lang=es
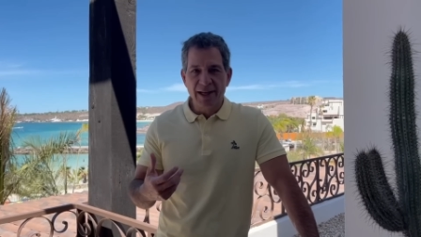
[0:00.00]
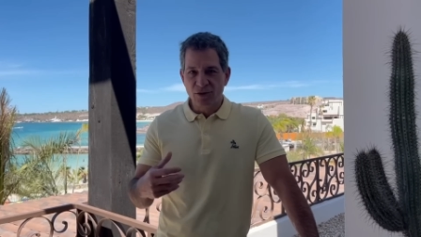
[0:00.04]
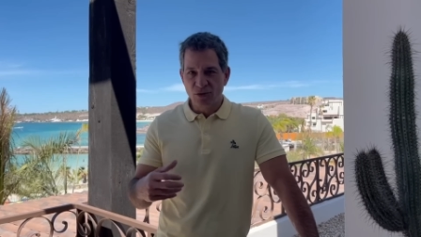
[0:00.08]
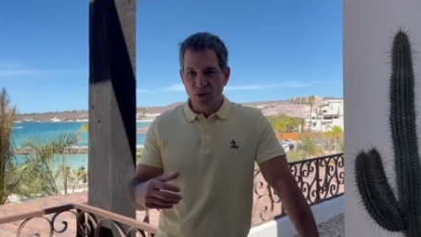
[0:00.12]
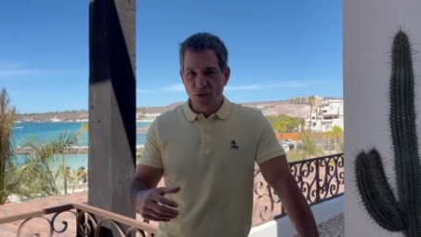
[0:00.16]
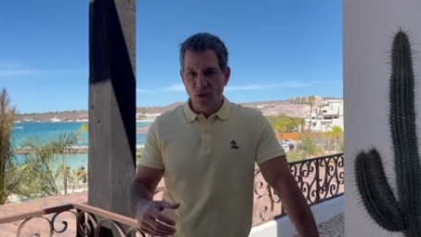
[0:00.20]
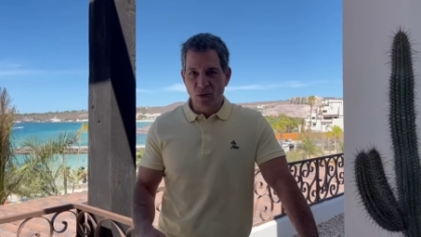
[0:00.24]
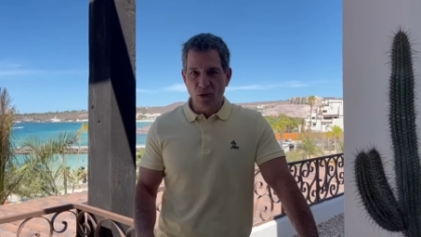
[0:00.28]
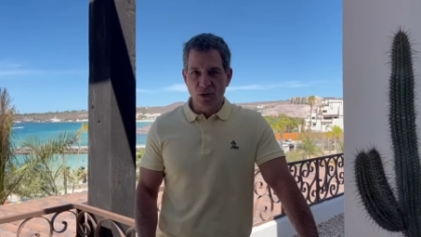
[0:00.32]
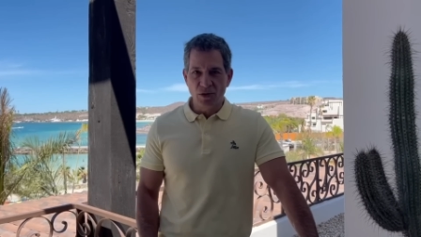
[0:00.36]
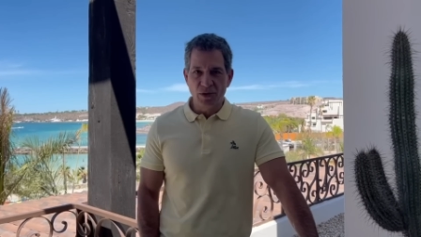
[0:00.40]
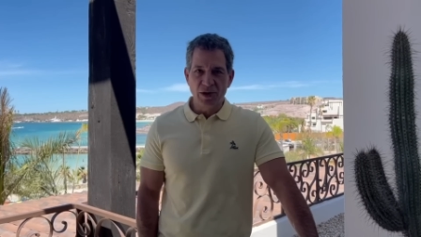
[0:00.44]

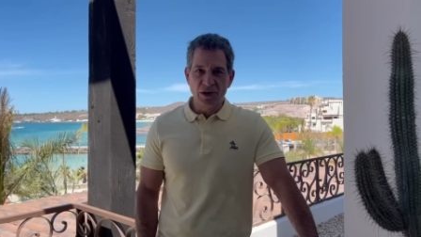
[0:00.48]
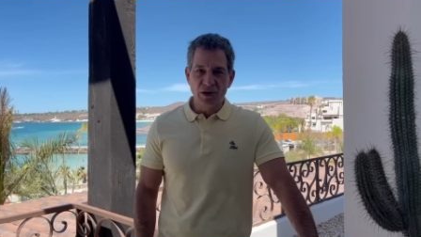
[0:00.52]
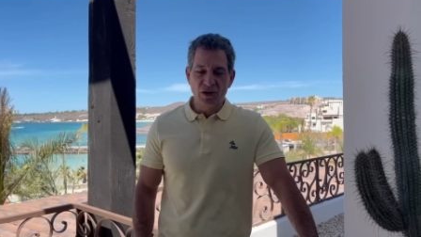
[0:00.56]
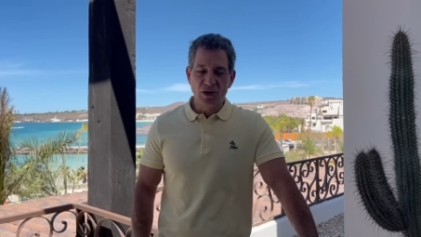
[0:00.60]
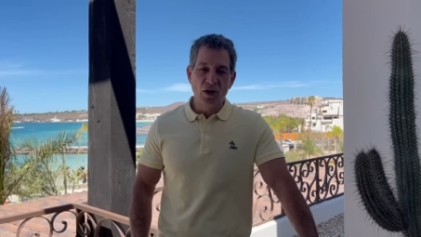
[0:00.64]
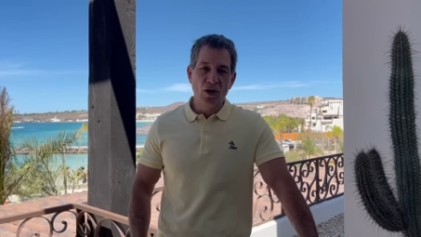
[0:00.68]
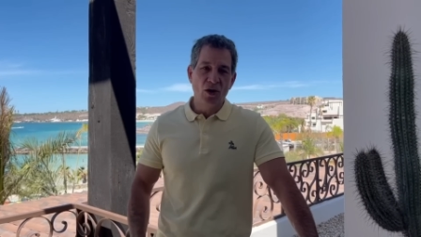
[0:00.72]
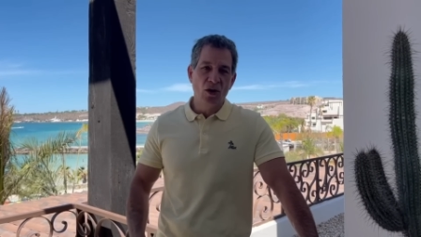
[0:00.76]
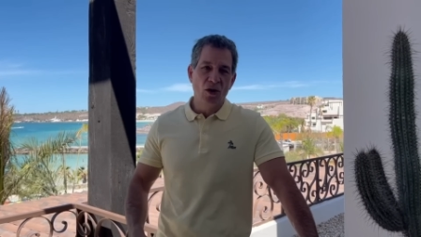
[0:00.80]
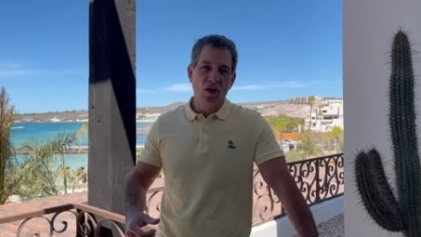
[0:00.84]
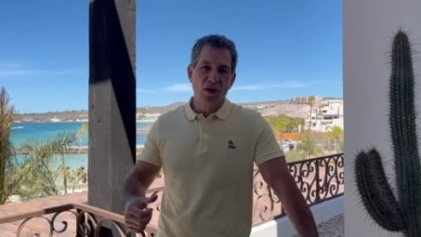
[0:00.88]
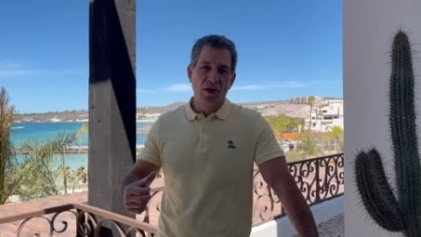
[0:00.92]
su
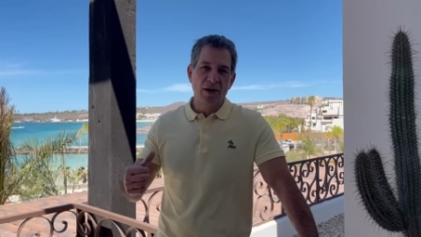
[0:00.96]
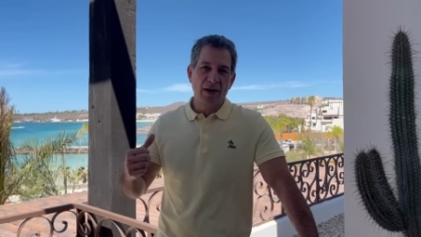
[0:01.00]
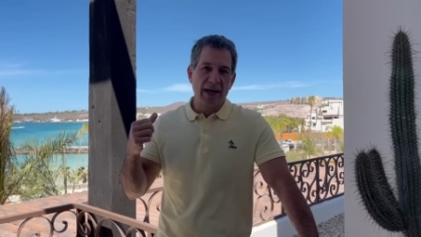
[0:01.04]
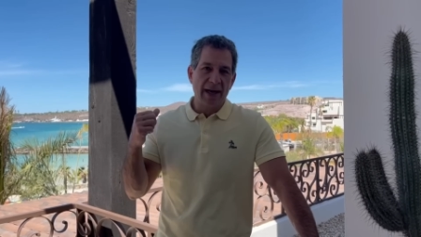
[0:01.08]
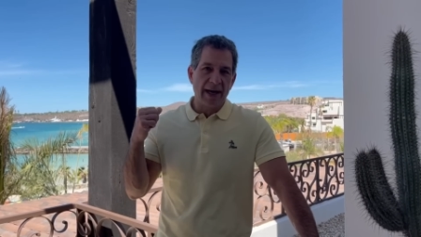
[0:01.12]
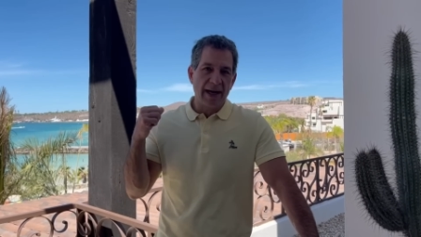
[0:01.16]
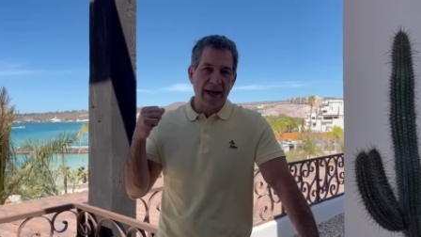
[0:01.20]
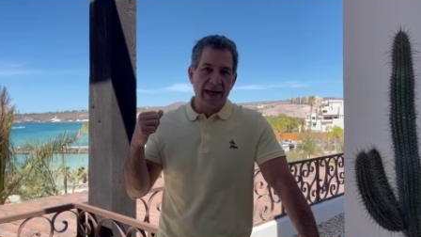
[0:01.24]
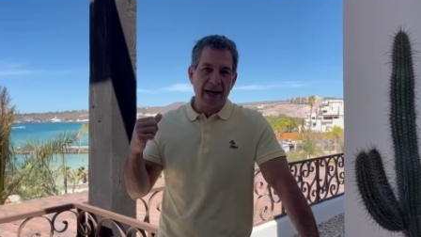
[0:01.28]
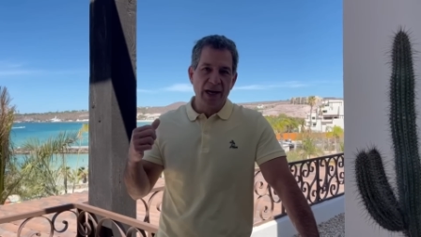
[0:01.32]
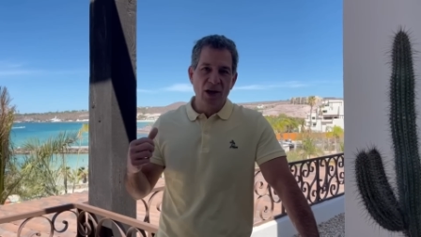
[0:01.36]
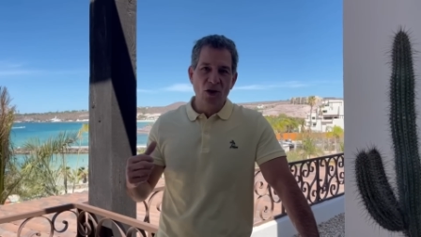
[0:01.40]
condición,
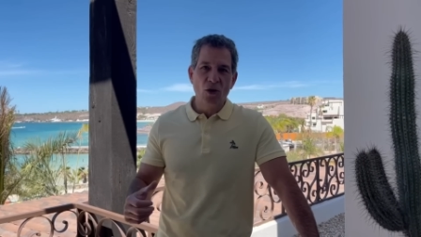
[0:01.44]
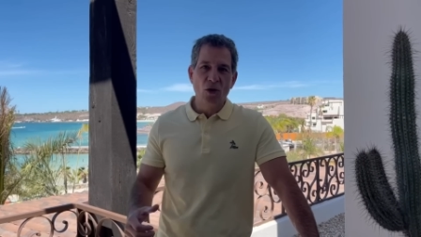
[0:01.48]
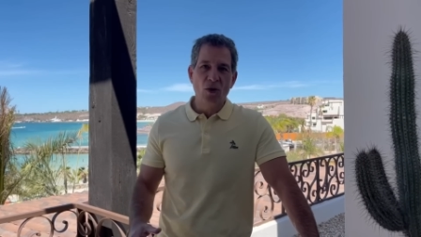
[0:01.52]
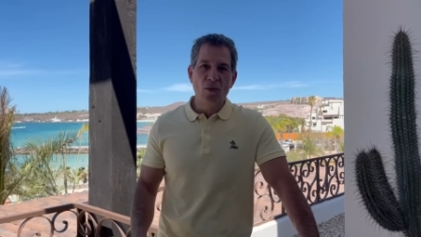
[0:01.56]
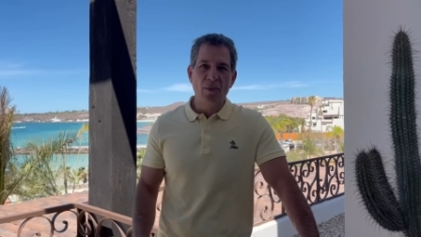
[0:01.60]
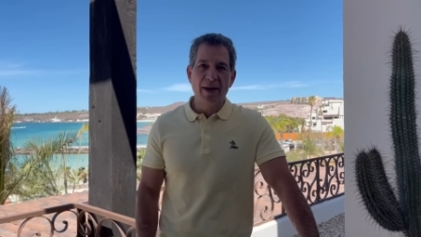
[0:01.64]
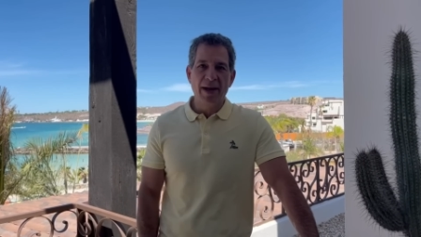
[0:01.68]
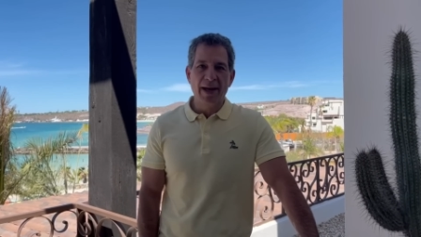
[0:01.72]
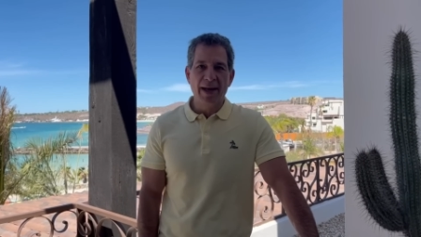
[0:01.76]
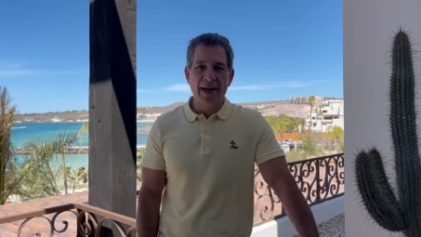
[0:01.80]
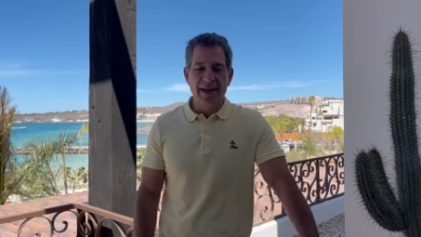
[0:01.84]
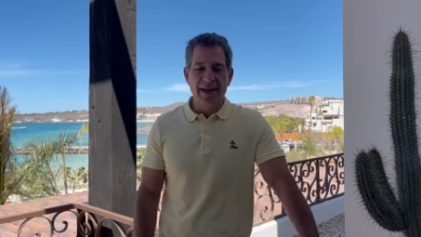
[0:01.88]
a no ver